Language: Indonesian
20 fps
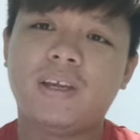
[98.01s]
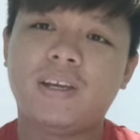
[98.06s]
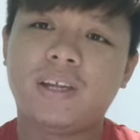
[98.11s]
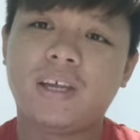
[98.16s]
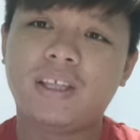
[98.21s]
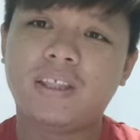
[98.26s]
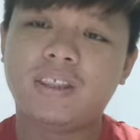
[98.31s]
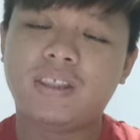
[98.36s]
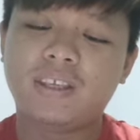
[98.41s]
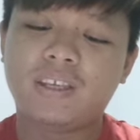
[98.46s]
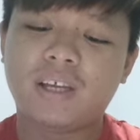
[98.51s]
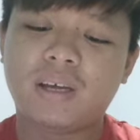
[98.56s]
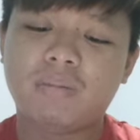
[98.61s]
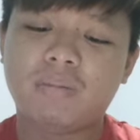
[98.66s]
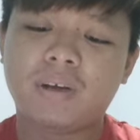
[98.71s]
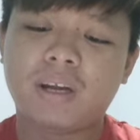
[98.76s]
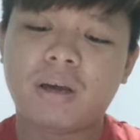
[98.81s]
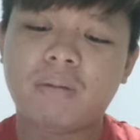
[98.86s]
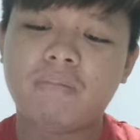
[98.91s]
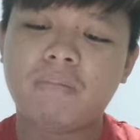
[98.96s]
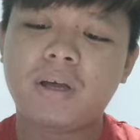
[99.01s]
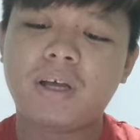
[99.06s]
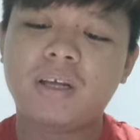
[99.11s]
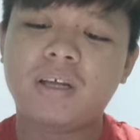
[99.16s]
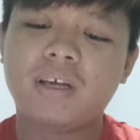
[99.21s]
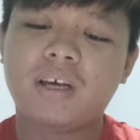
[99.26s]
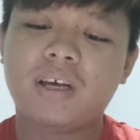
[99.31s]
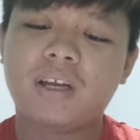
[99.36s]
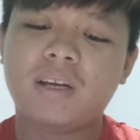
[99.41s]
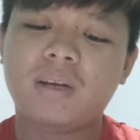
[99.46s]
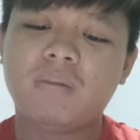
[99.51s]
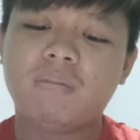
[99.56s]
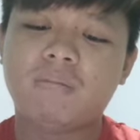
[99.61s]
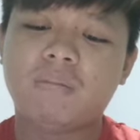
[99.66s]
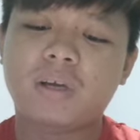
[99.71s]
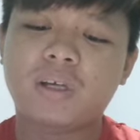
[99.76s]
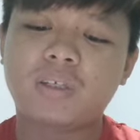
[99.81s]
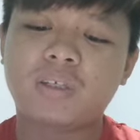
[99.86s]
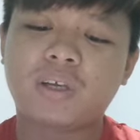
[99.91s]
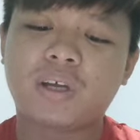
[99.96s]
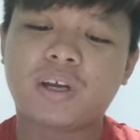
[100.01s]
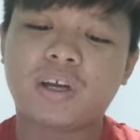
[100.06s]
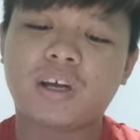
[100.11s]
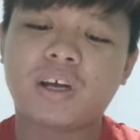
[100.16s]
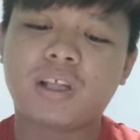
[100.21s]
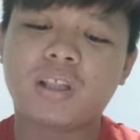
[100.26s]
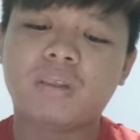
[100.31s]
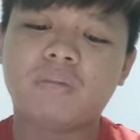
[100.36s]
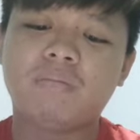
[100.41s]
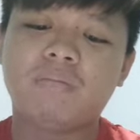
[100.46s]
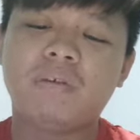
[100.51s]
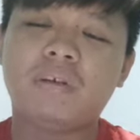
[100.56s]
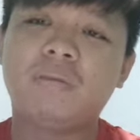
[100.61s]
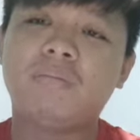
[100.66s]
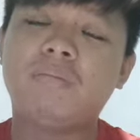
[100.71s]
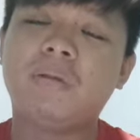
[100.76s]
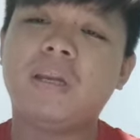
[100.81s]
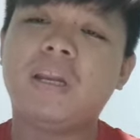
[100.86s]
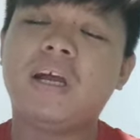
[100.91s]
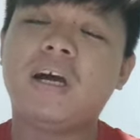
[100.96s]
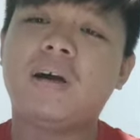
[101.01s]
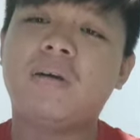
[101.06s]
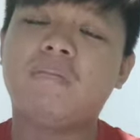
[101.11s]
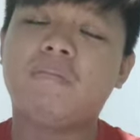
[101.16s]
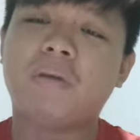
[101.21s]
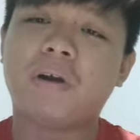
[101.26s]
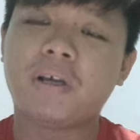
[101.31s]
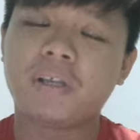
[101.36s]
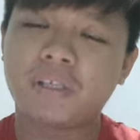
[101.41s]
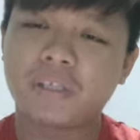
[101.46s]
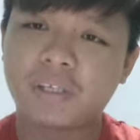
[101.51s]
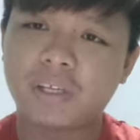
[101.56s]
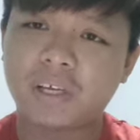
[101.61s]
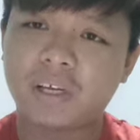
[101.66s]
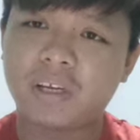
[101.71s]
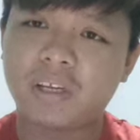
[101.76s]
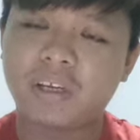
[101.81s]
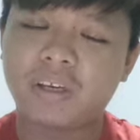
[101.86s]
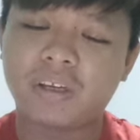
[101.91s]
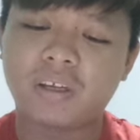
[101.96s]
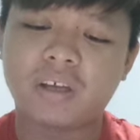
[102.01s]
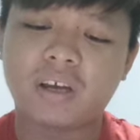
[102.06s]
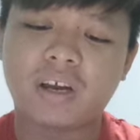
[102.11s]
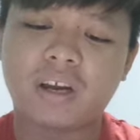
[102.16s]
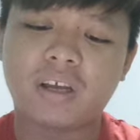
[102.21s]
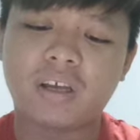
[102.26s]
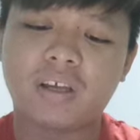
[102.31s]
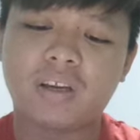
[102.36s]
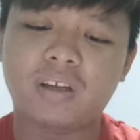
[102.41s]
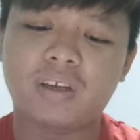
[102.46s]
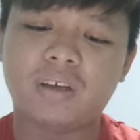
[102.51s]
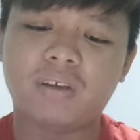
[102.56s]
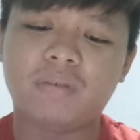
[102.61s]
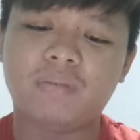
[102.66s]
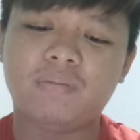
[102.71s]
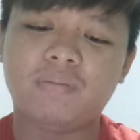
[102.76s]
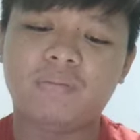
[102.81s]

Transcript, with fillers: dan tidak melambangkan masyarakat berbilang bangsa di negara ini.